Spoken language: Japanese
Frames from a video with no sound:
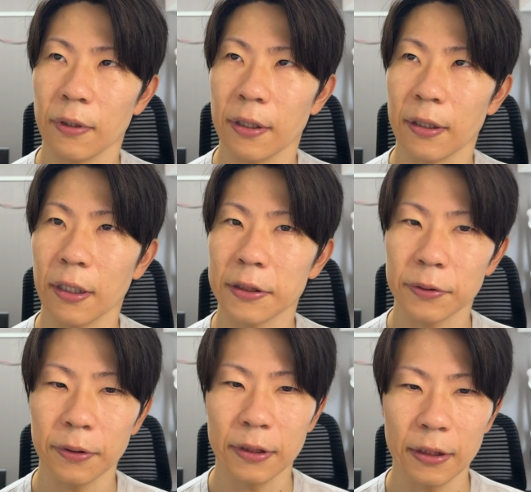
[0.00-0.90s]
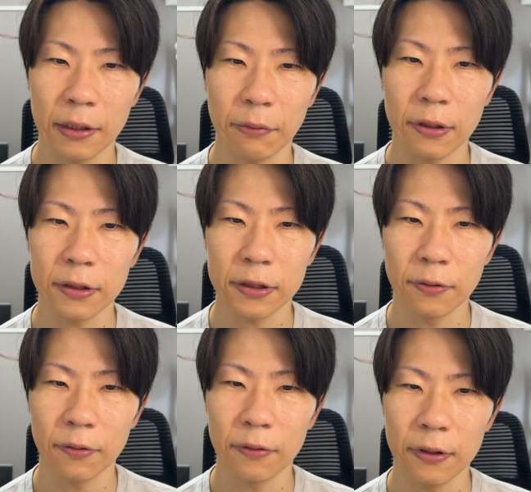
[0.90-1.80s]
えー、数えていた私
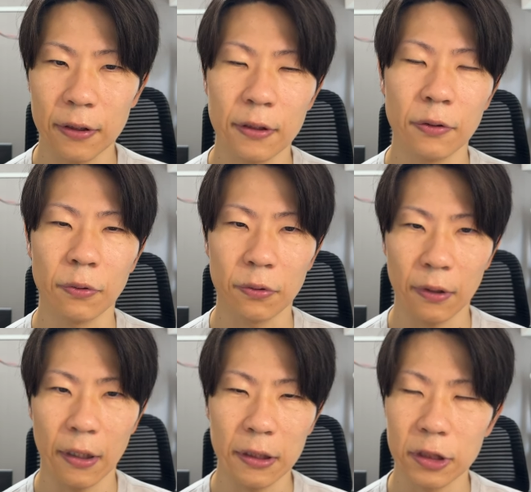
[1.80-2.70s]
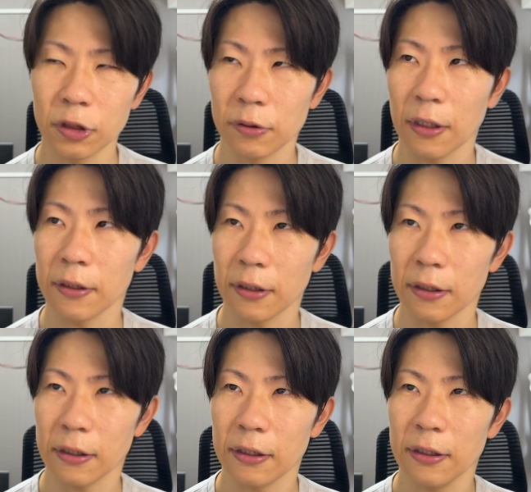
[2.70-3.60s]
のノートが1週間あたり、